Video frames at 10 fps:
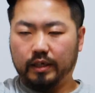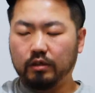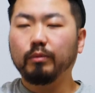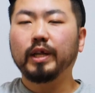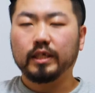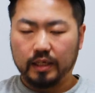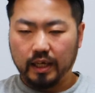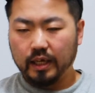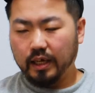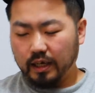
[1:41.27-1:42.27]
1投目ですね
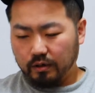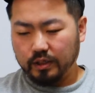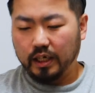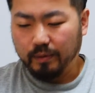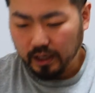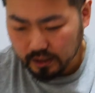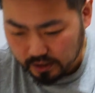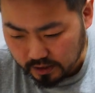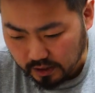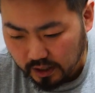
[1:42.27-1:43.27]
こちらいきま
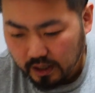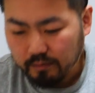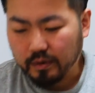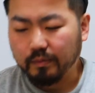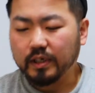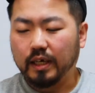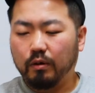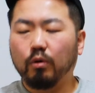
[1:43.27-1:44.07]
すいきました